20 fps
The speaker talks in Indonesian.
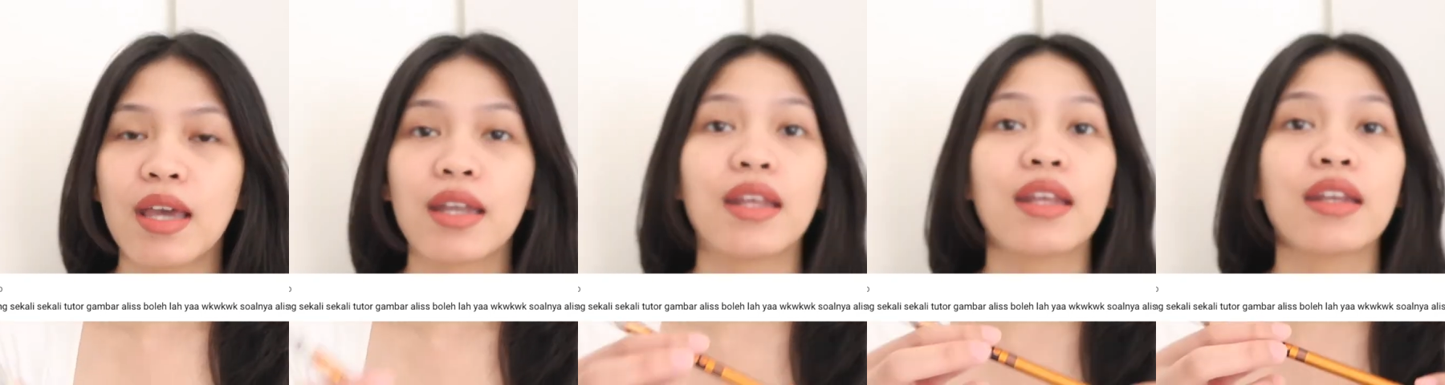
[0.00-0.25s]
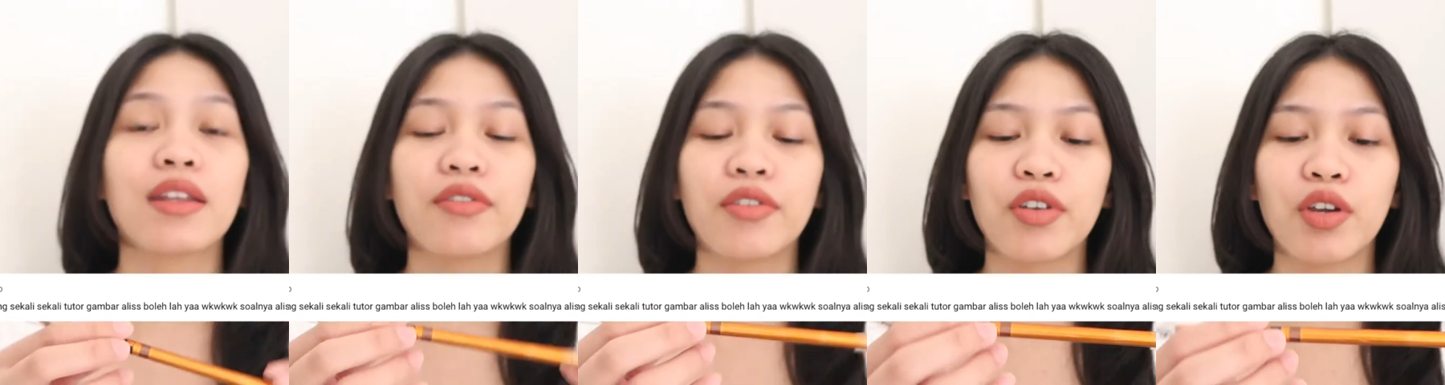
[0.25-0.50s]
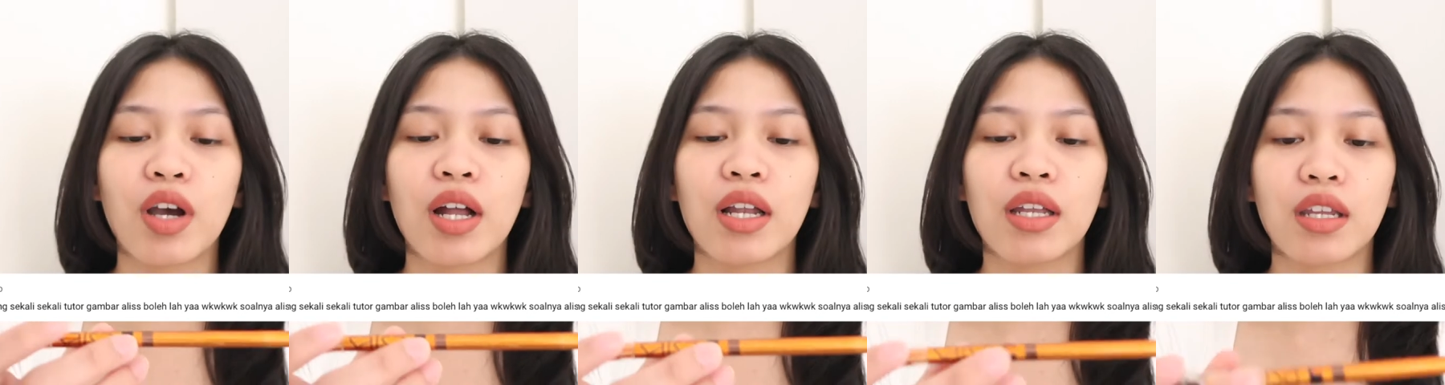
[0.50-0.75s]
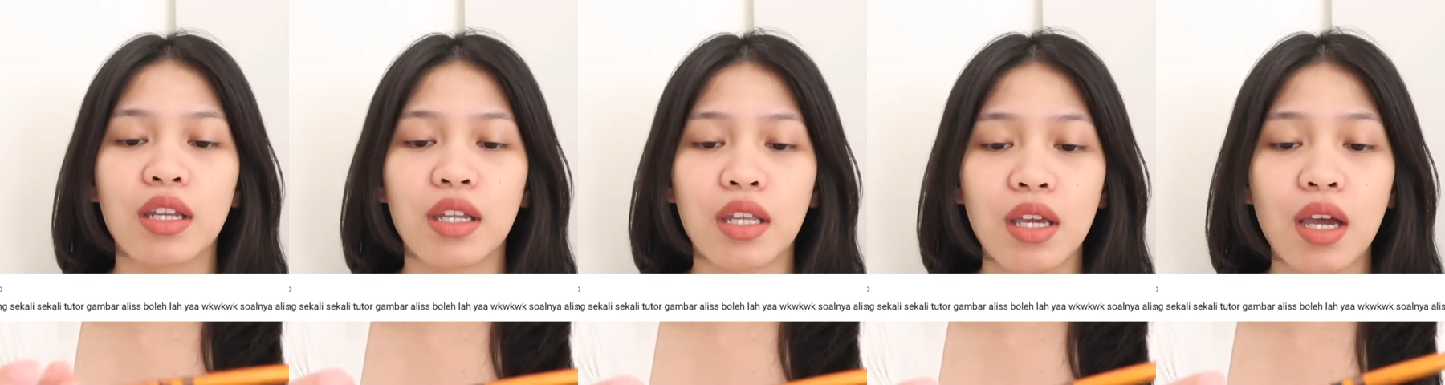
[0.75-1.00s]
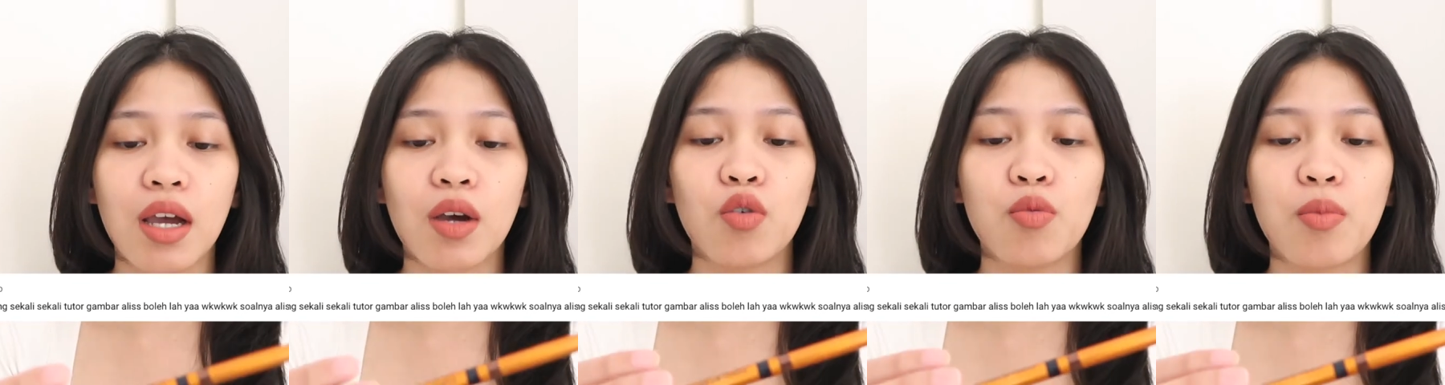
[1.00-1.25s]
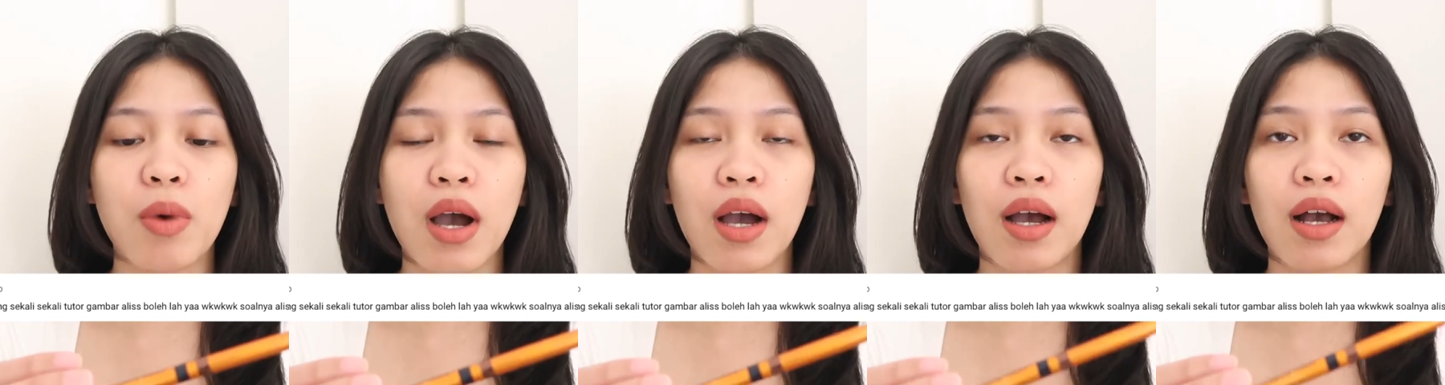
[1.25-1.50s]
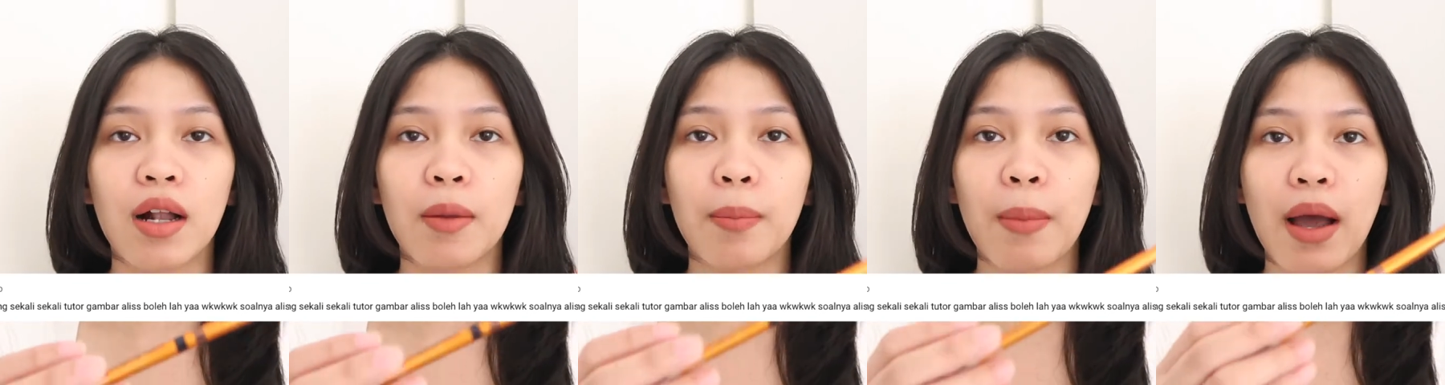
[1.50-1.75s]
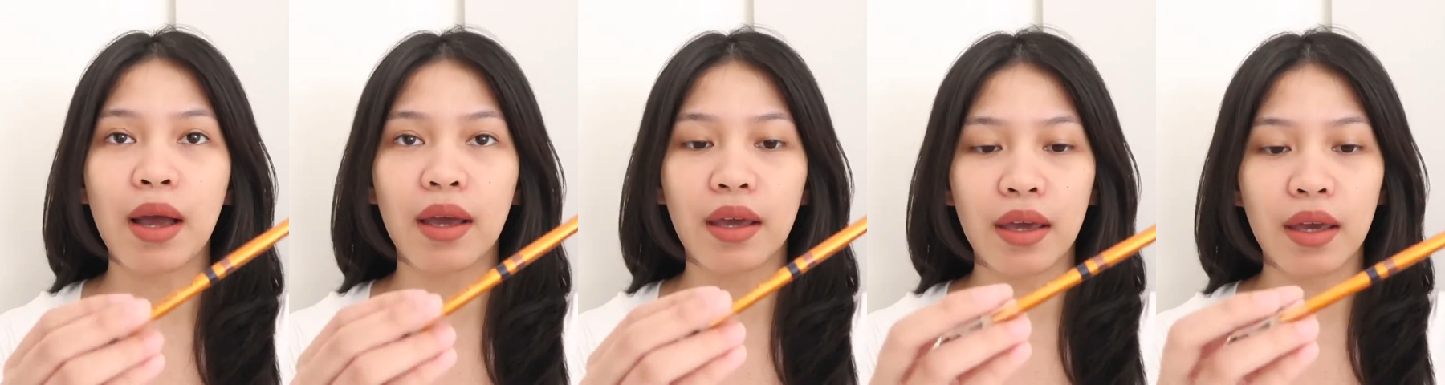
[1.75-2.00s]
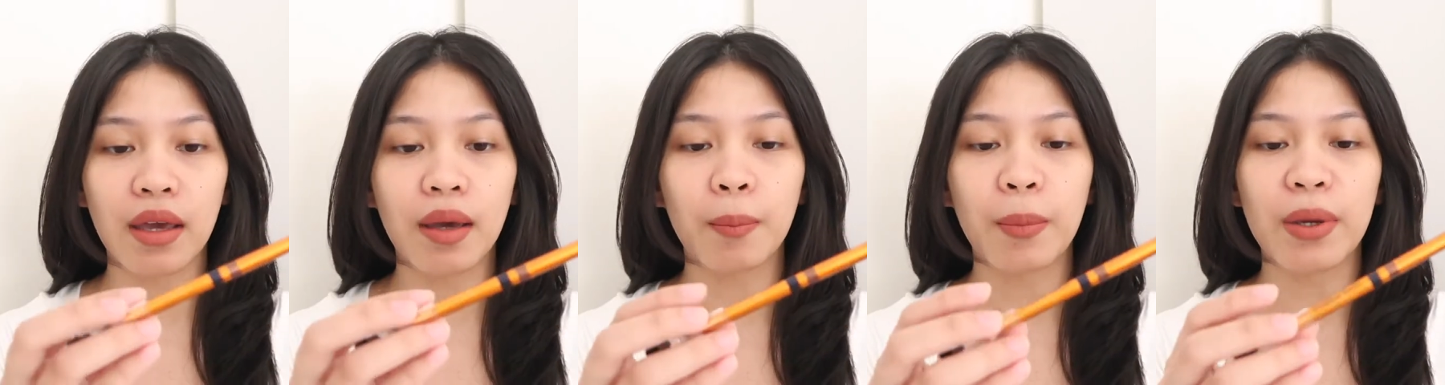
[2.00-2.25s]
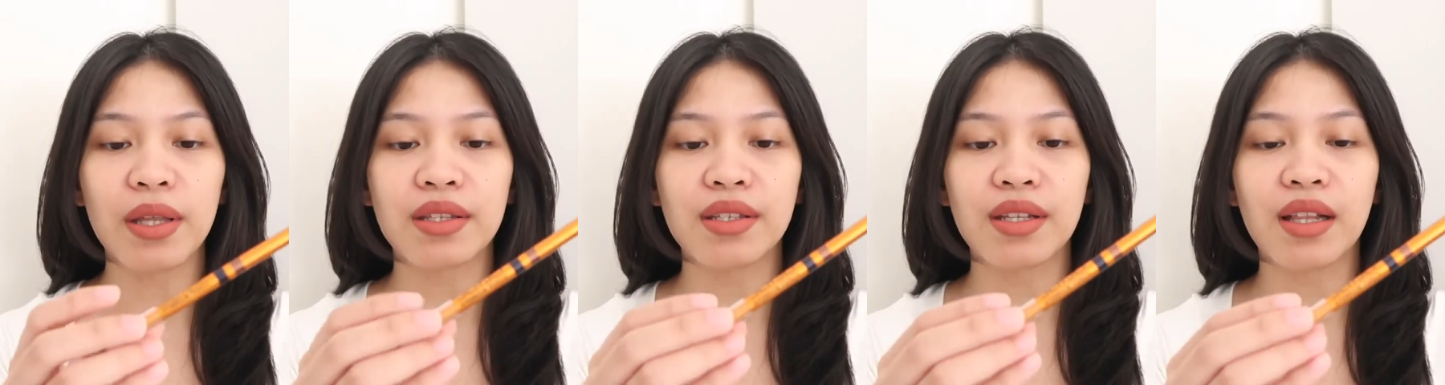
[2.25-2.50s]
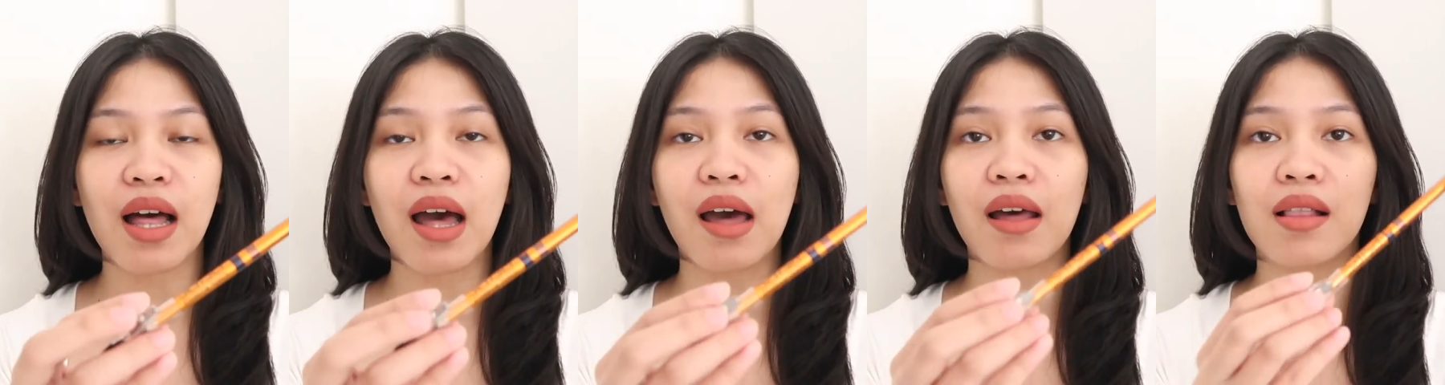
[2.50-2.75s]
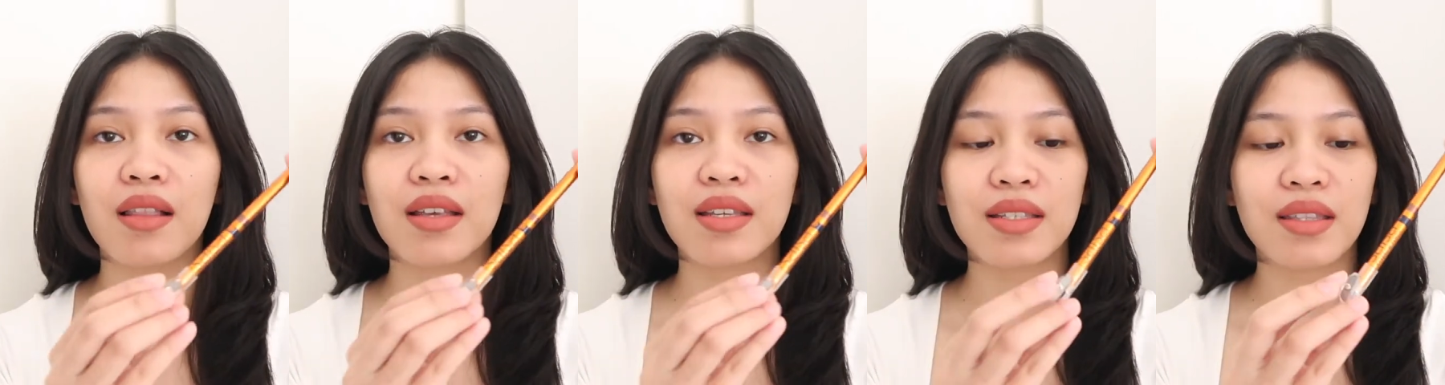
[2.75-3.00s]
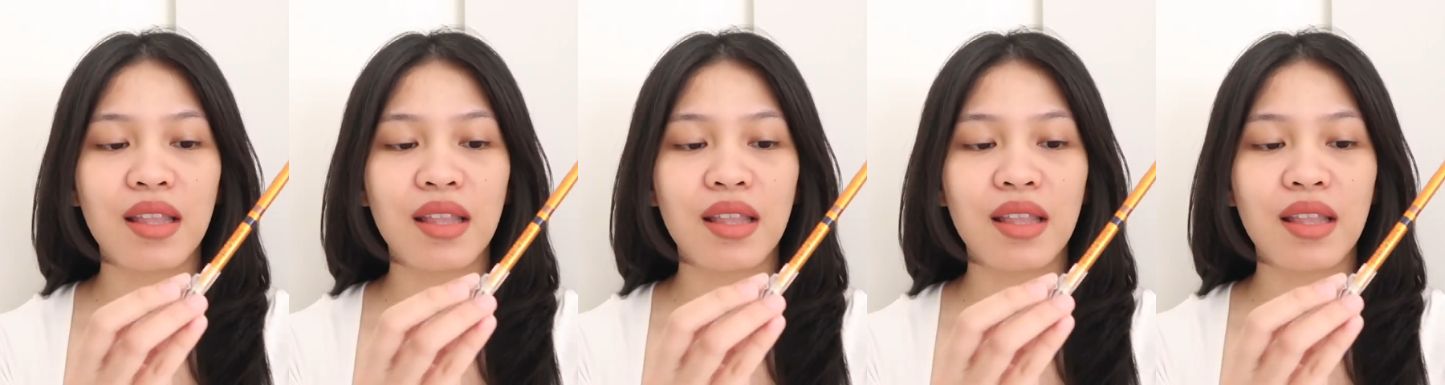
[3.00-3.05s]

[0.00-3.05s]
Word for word: Dan di video kali ini aku bakal pakai pensil alis